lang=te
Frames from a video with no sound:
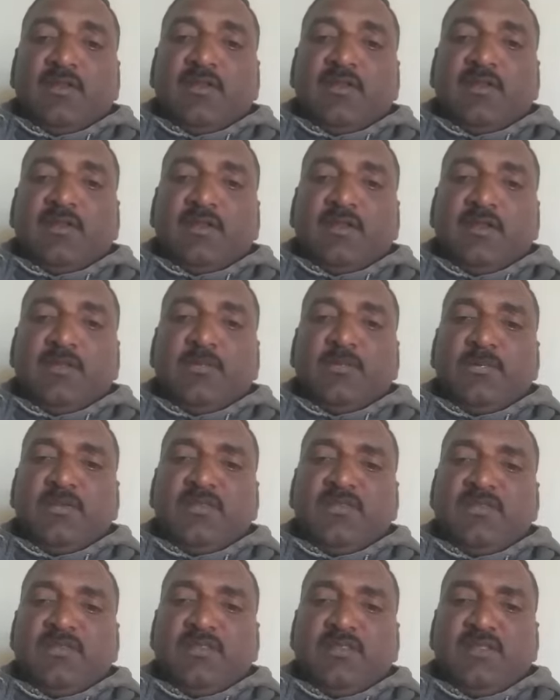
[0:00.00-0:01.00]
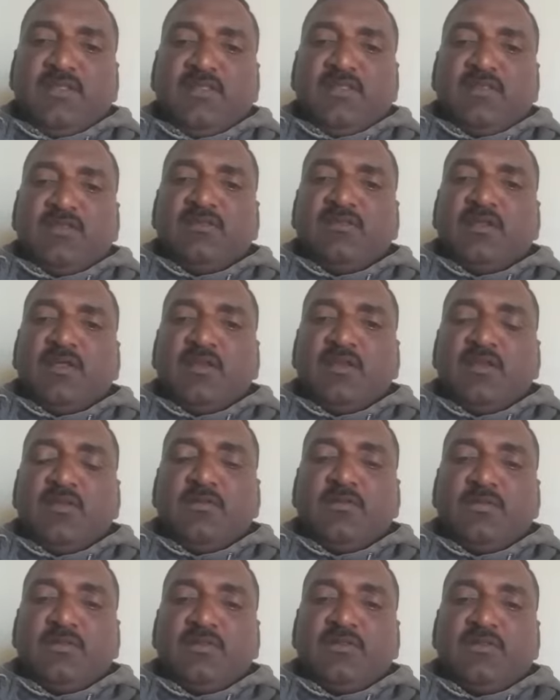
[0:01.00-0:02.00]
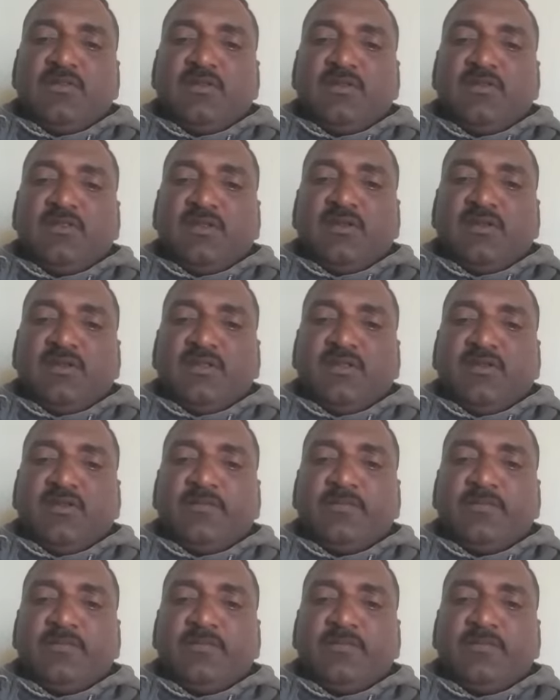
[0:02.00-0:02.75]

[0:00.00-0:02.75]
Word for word: ఇక అయిపోయింది అది సాల్వ్ అయిపోయింది దాన్ని